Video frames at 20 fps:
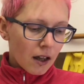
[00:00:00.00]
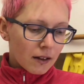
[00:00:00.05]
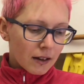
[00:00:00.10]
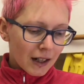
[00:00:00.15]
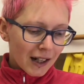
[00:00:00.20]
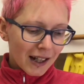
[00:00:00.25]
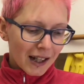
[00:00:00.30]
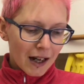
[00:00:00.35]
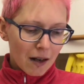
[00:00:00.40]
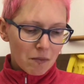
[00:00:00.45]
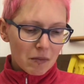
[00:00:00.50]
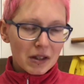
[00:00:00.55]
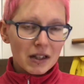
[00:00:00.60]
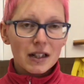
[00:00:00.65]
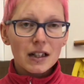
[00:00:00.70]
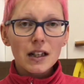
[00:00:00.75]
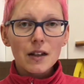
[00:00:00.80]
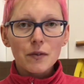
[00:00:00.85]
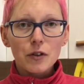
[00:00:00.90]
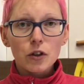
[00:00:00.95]
3 g
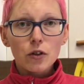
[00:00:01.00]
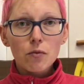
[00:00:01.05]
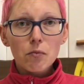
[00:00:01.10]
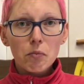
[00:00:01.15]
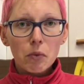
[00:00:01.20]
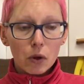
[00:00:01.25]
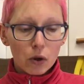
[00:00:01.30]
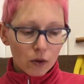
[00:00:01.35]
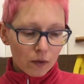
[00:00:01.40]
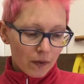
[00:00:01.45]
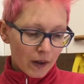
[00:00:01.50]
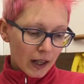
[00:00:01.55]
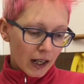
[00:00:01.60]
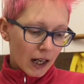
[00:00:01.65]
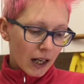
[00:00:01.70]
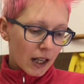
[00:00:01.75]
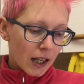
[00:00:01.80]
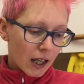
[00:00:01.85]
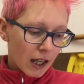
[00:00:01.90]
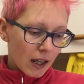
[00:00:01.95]
di lievito in
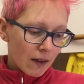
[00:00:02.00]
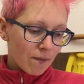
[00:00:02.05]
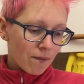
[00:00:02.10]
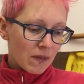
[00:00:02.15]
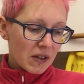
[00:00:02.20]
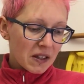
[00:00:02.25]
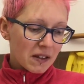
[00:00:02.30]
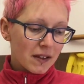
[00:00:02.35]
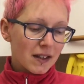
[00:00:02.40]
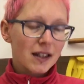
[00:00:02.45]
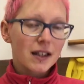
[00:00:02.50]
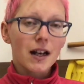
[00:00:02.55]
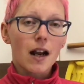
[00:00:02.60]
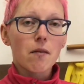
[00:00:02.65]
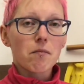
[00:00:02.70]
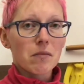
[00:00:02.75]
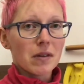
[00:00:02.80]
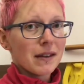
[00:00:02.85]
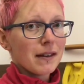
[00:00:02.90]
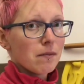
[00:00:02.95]
polvere e 20
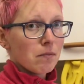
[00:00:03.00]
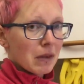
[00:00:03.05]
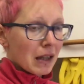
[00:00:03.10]
g di